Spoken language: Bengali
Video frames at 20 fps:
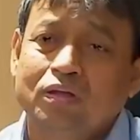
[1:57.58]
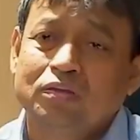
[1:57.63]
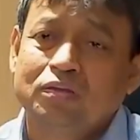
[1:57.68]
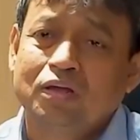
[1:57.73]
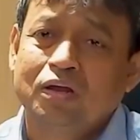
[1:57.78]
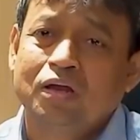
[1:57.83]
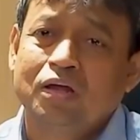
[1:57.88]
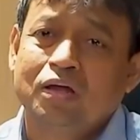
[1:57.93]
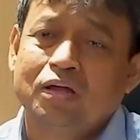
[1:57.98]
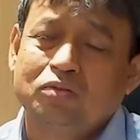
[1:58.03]

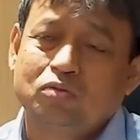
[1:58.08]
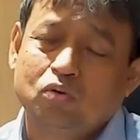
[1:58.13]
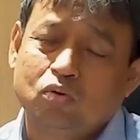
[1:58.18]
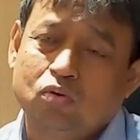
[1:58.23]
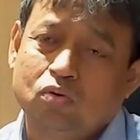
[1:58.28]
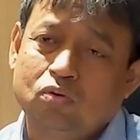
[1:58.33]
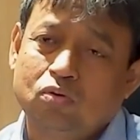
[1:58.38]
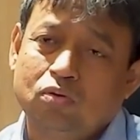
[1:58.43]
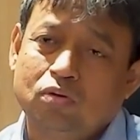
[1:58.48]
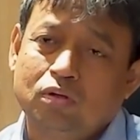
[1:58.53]
তারা
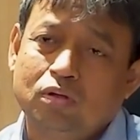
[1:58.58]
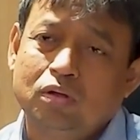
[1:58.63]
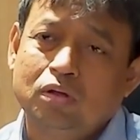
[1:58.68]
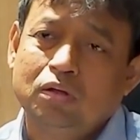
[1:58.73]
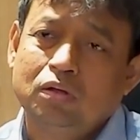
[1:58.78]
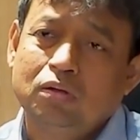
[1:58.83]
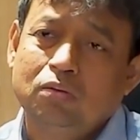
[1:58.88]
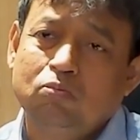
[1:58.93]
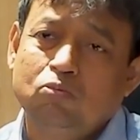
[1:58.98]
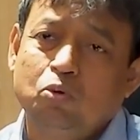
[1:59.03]
তখন
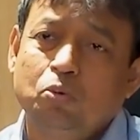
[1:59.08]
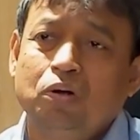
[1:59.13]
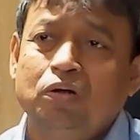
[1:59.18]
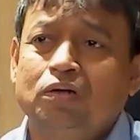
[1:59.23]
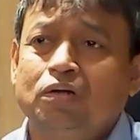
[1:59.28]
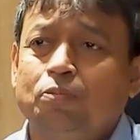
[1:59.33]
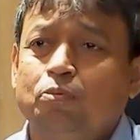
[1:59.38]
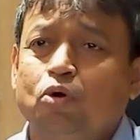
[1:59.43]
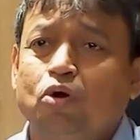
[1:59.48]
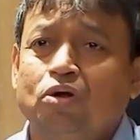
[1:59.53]

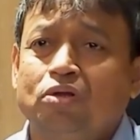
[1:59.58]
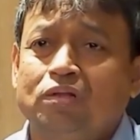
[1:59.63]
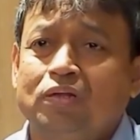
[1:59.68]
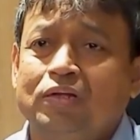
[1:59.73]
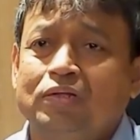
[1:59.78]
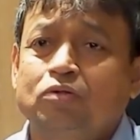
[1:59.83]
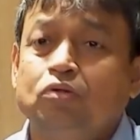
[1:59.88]
মোবাইলটা পকেট দিনে